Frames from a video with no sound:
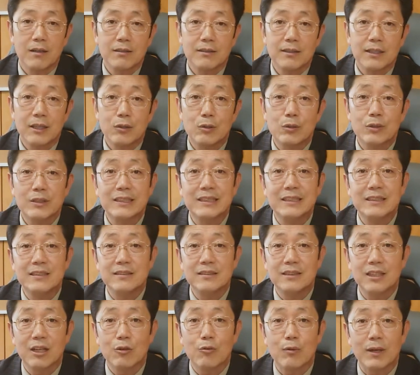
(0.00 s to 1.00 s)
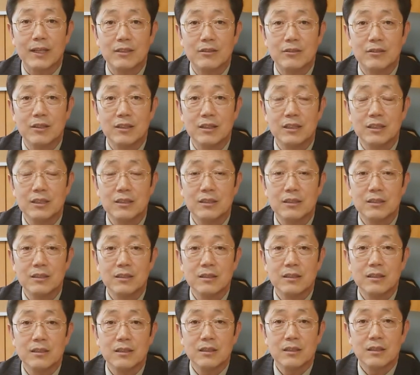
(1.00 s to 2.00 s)
때로는 그 인생을 완전히
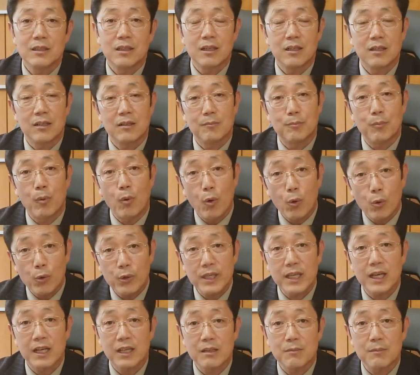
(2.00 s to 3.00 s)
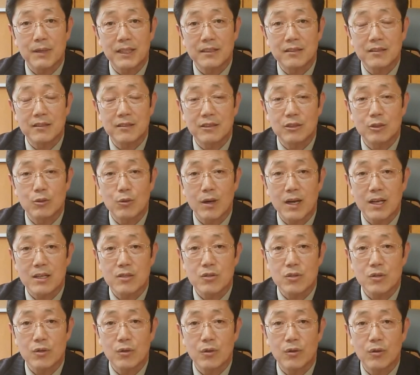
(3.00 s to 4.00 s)
아, 포기하게 만들기도
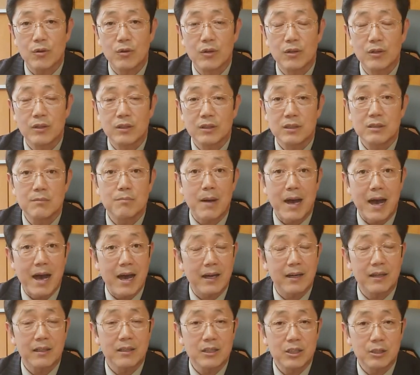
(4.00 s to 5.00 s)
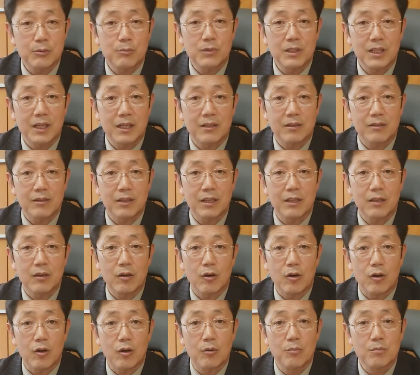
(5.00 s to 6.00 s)
하죠. 이 말의 힘이라는 게
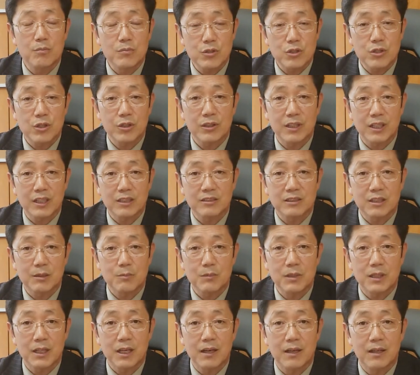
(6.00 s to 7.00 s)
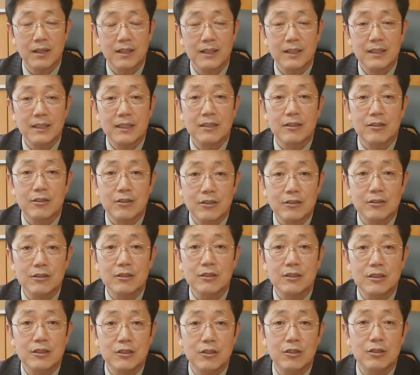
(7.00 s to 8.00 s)
엄청나게 셉니다.
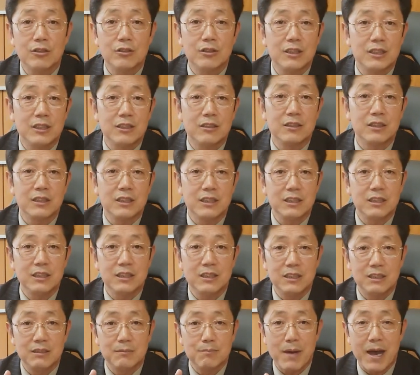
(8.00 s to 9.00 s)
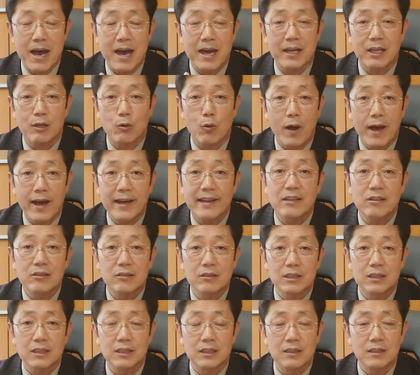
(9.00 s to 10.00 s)
그런 이런 이런 이 말의
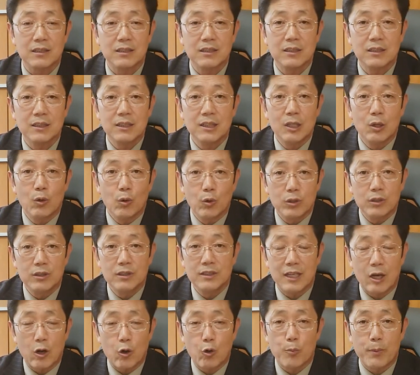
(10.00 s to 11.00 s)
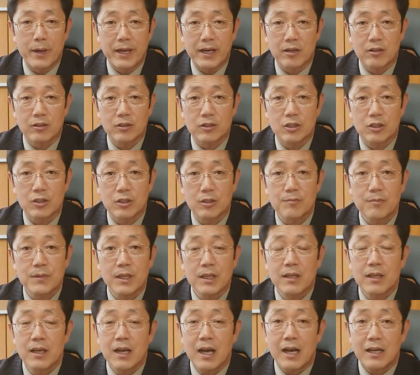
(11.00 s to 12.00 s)
화력이 오늘 야고보 말한 것처럼
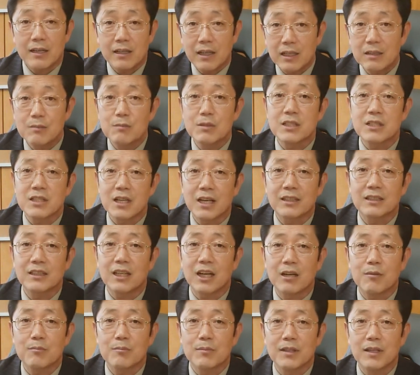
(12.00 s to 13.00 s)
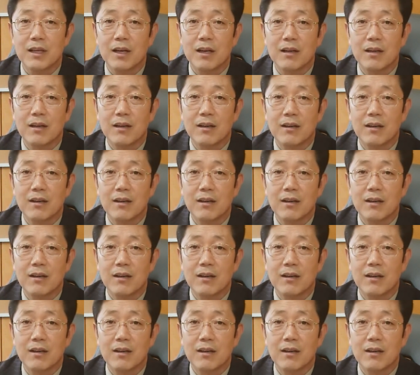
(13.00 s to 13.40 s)
하나님을 찬양합니다.